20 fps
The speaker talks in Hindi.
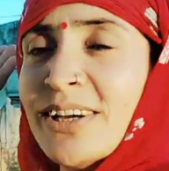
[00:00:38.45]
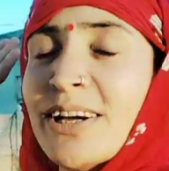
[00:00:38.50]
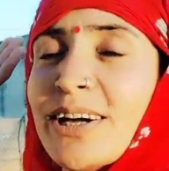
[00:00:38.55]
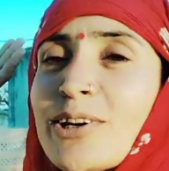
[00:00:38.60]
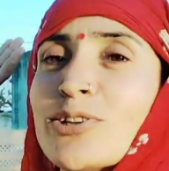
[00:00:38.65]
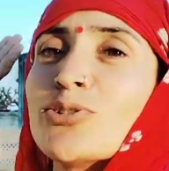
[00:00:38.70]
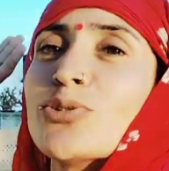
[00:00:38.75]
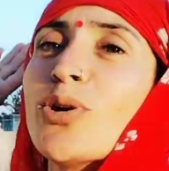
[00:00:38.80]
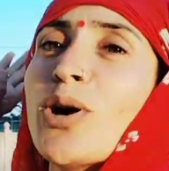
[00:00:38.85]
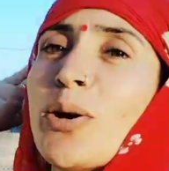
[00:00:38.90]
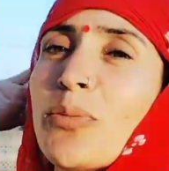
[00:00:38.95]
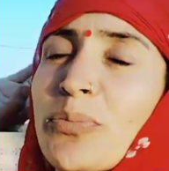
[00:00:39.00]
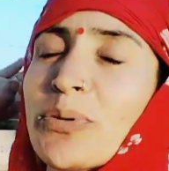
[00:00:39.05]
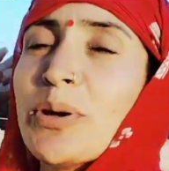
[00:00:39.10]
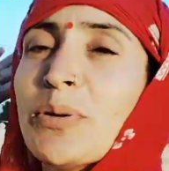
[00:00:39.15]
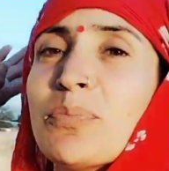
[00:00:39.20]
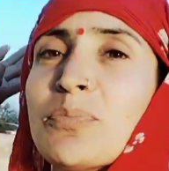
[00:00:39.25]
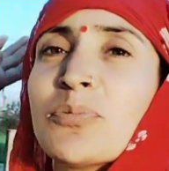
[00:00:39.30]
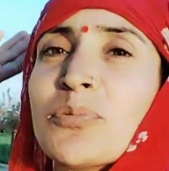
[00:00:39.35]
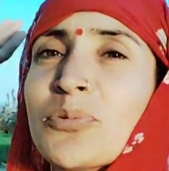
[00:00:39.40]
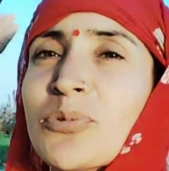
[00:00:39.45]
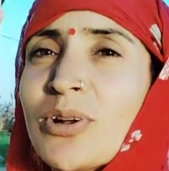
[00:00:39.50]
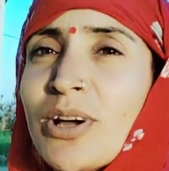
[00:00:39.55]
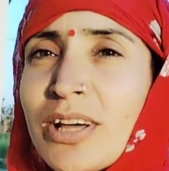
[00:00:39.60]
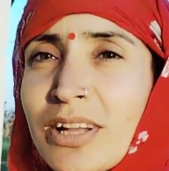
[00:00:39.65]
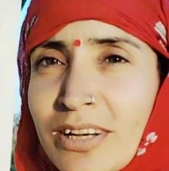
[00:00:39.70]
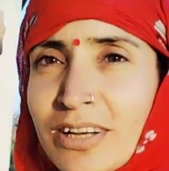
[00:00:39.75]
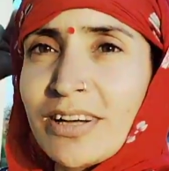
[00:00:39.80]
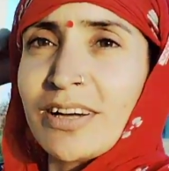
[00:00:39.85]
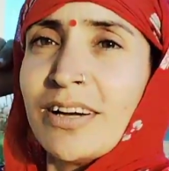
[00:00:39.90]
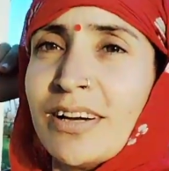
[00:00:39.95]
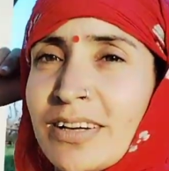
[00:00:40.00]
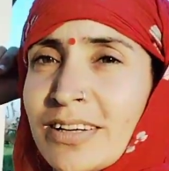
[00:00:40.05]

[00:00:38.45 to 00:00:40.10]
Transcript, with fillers: ए तो अपना पुराना